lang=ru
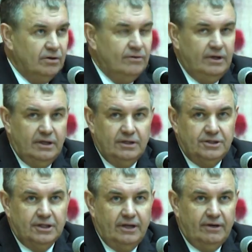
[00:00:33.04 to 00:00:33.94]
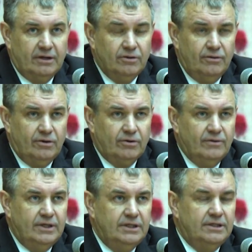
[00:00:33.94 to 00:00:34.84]
Новый человек, новый
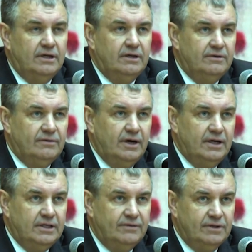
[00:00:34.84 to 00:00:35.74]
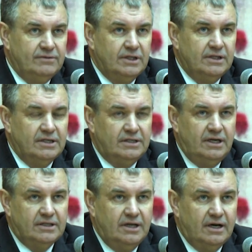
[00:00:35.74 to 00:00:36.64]
руководитель, коллектив – это всегда
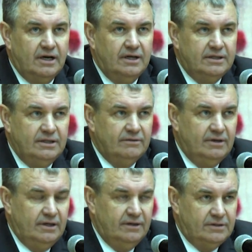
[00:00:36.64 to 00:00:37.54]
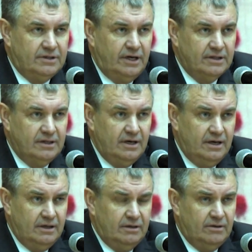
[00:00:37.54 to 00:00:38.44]
стресс для коллектива и стресс
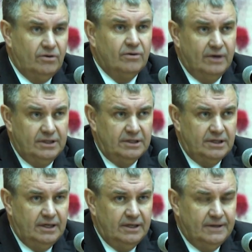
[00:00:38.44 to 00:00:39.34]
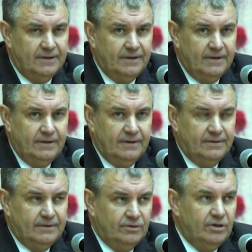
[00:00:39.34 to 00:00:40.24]
для руководителя.
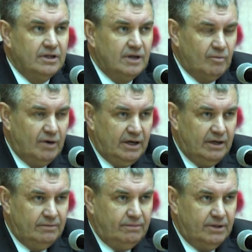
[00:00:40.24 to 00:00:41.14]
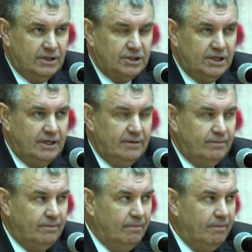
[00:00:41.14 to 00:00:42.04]
Но ну, это нормальное положение.
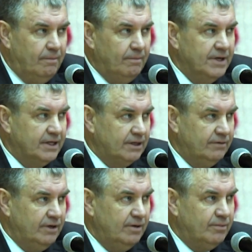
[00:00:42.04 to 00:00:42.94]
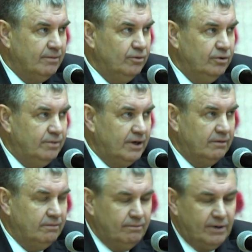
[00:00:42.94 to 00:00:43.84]
Некоторое время будет
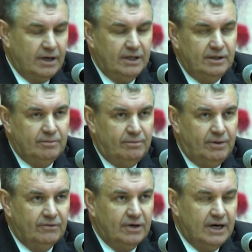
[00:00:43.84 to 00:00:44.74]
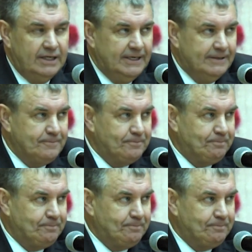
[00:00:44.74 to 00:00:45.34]
проходить привыкание.